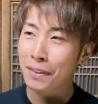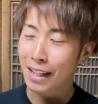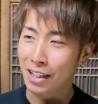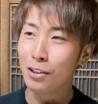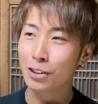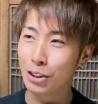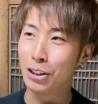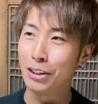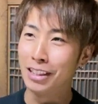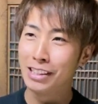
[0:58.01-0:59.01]
なんかよ
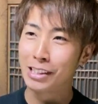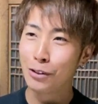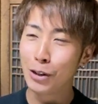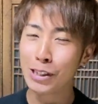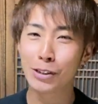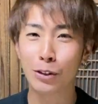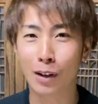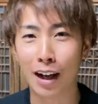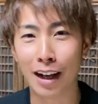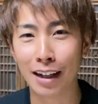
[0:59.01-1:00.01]
く地方移住と
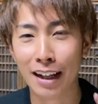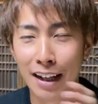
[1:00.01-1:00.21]
か、